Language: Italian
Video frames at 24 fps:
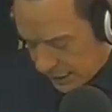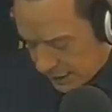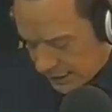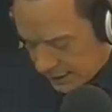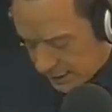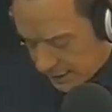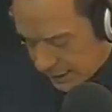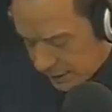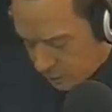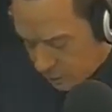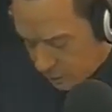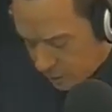
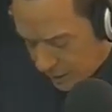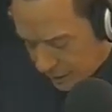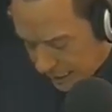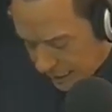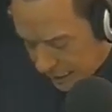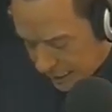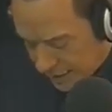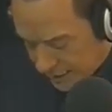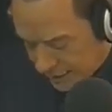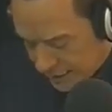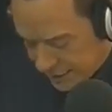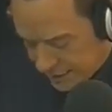
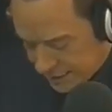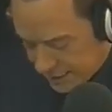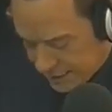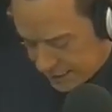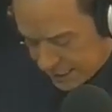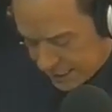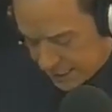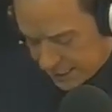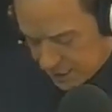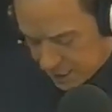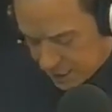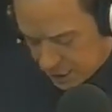attenuerà
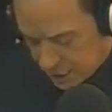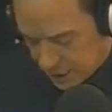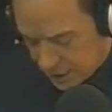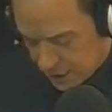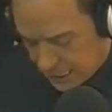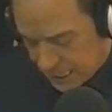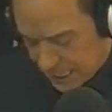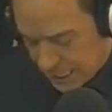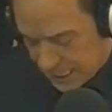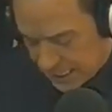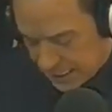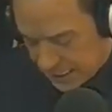senza
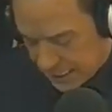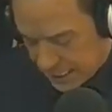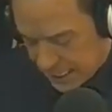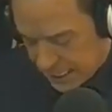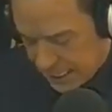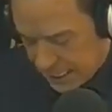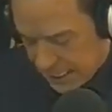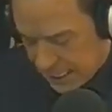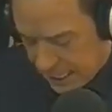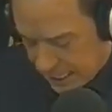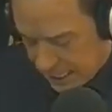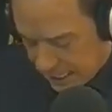cancellarla
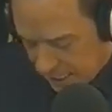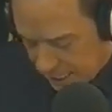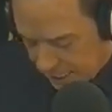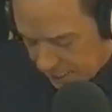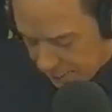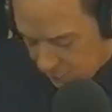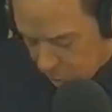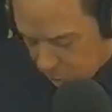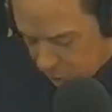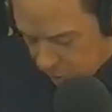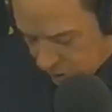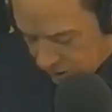la
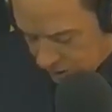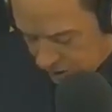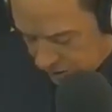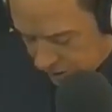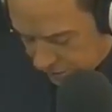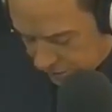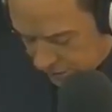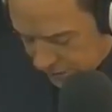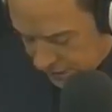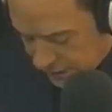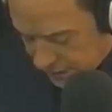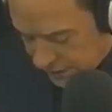
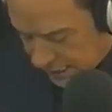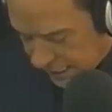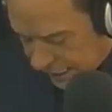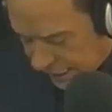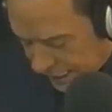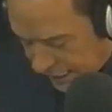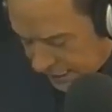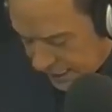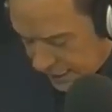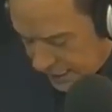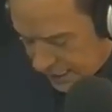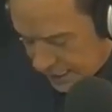
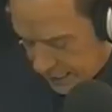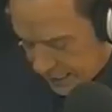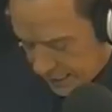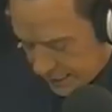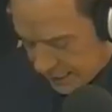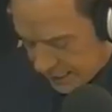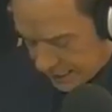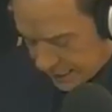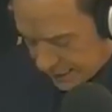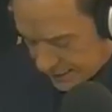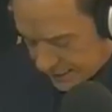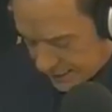progressività
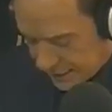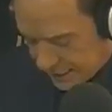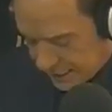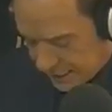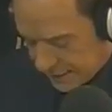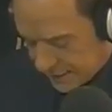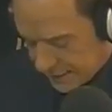grazie